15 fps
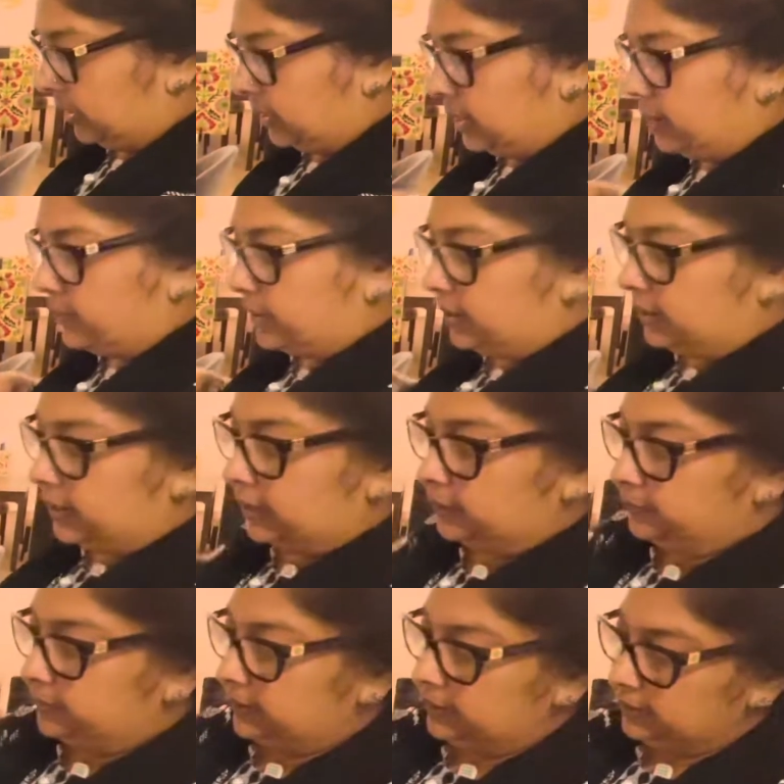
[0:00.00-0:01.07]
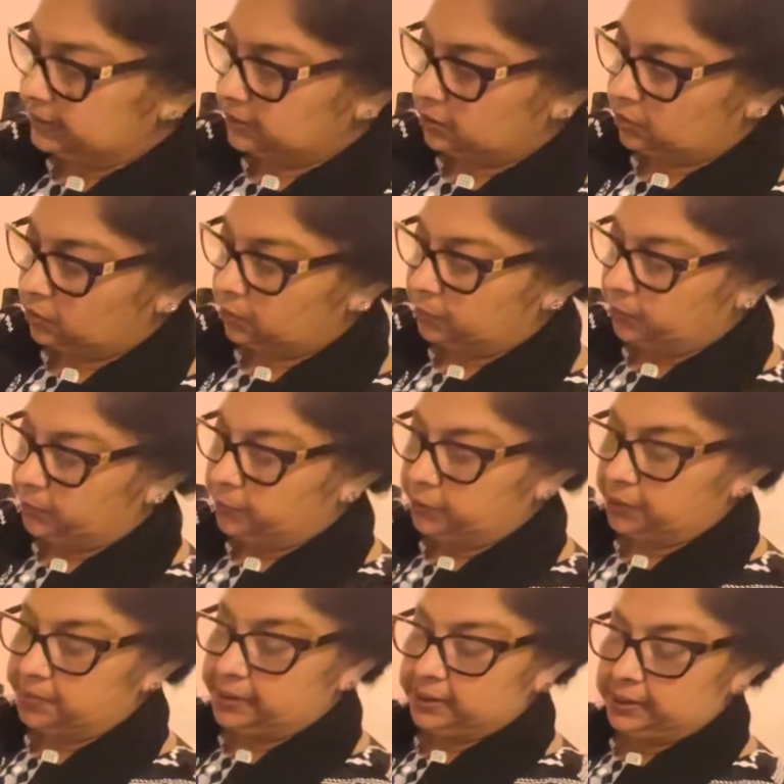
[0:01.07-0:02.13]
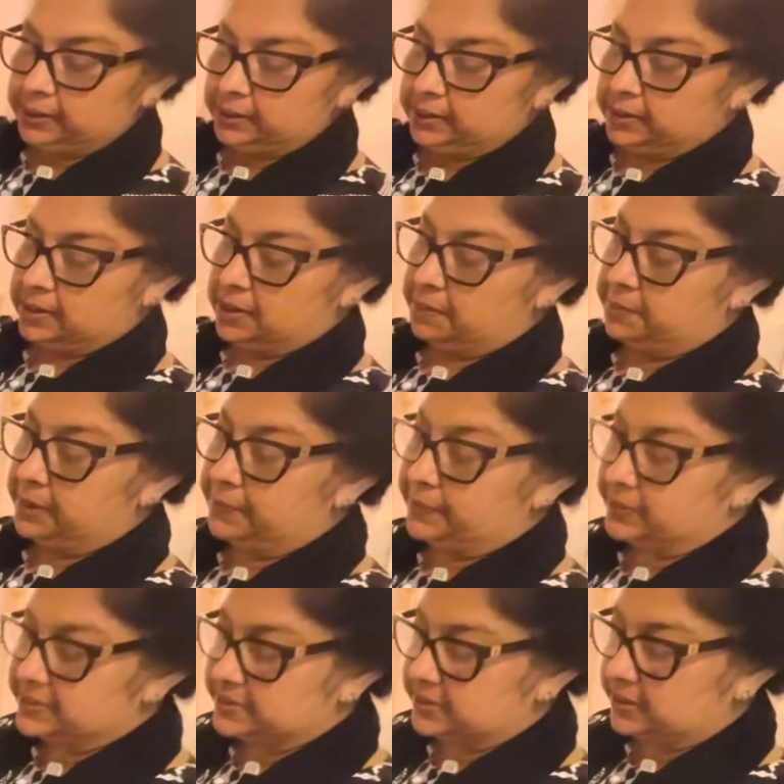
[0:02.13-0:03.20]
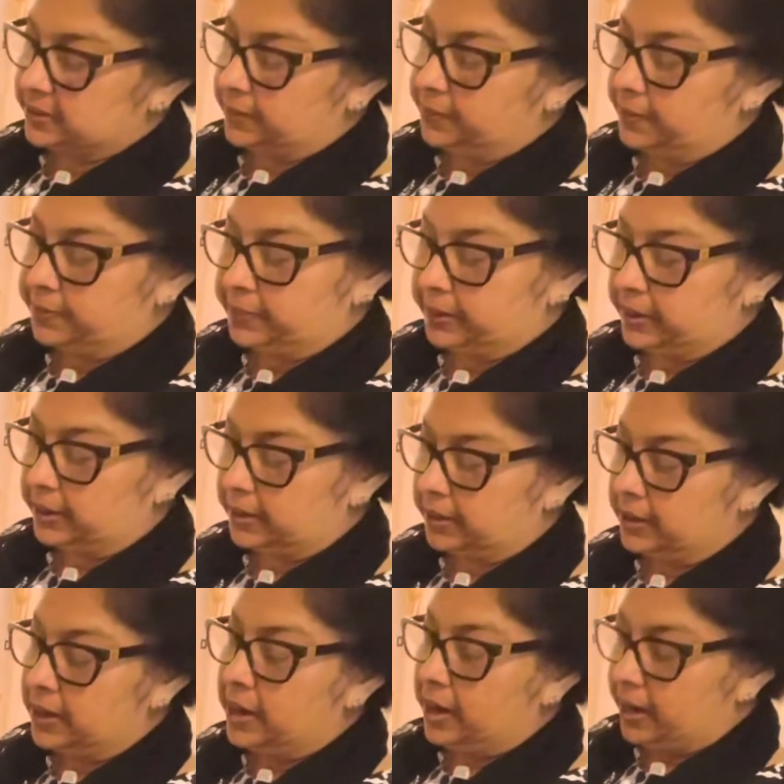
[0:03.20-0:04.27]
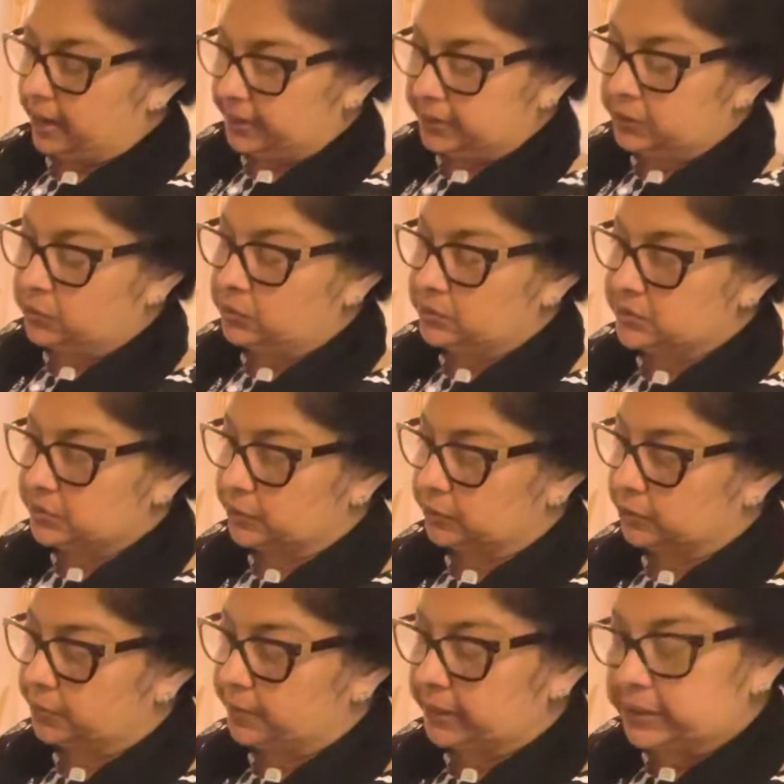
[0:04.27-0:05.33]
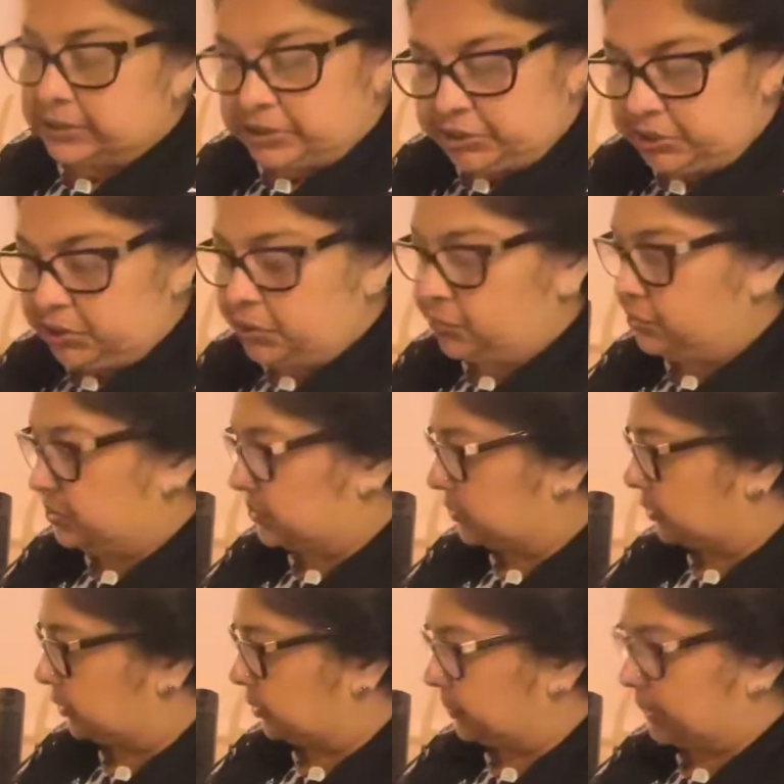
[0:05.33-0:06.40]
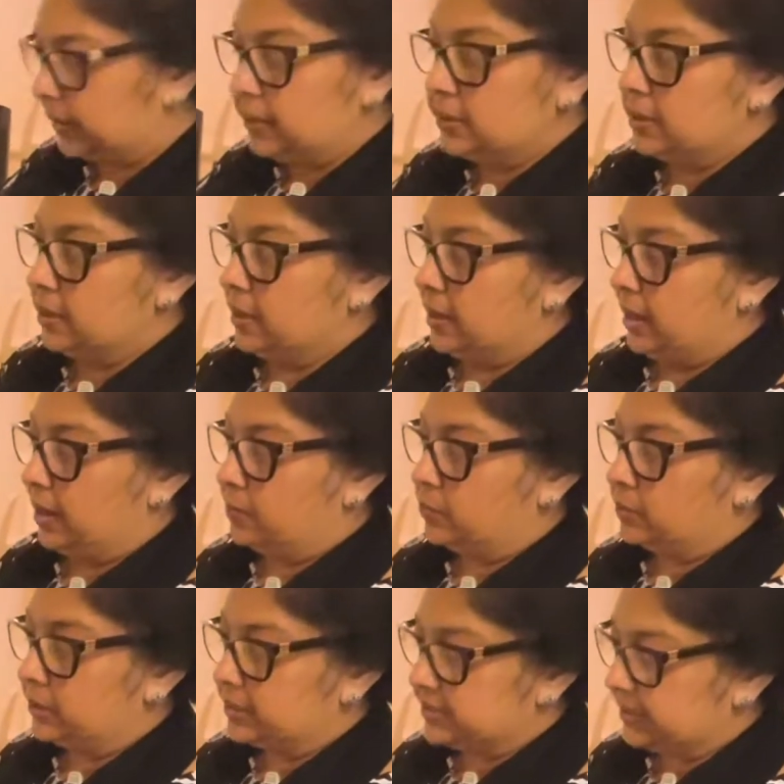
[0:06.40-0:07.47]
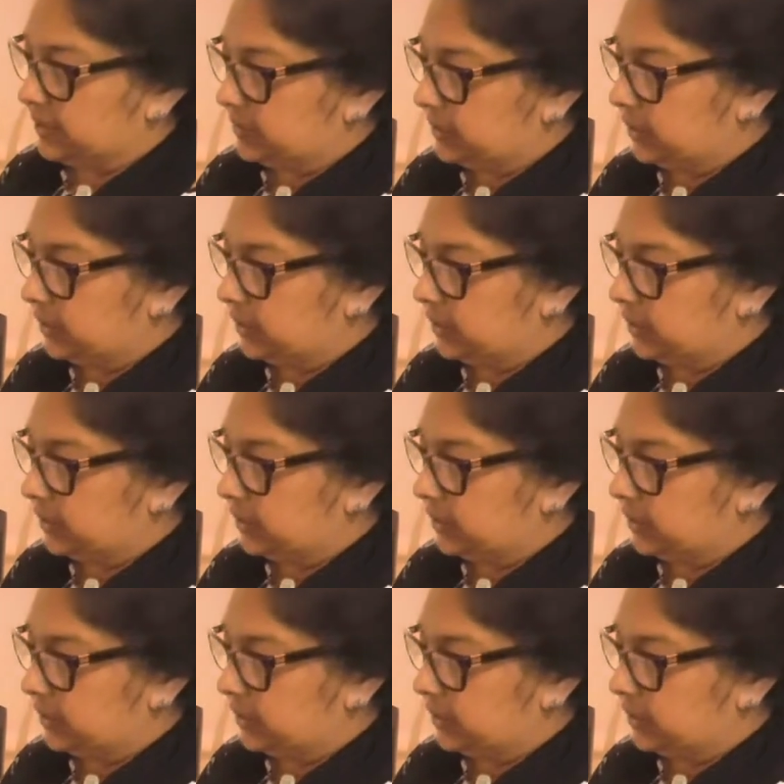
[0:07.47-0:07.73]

আমার লাগবে অল্প পরিমাণে ম্যাপল সিরাপ আপনারা হানিও ইউজ করতে পারেন চিনিও ইউজ করতে পারেন এমন না যে এটি